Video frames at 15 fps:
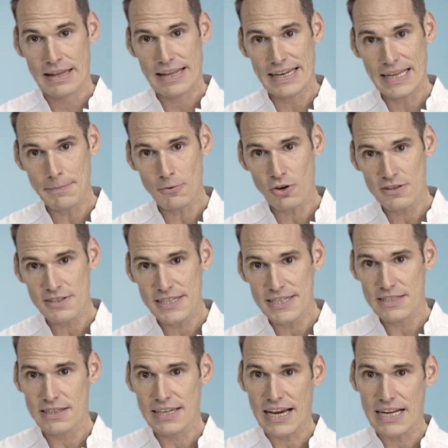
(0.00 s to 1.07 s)
Daneben können sich
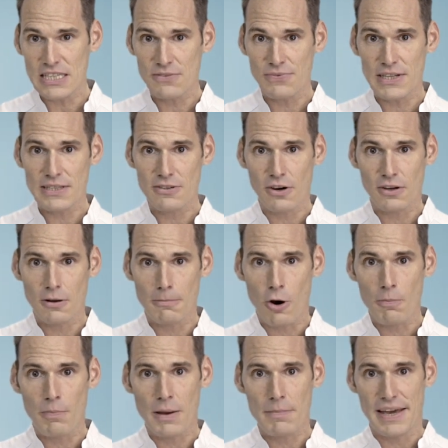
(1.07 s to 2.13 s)
diese Transfettsäuren aber
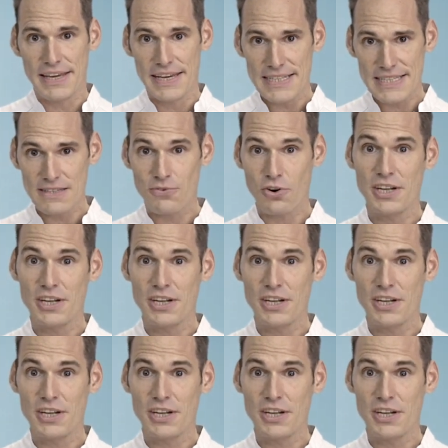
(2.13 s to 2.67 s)
auch beim Erhitzen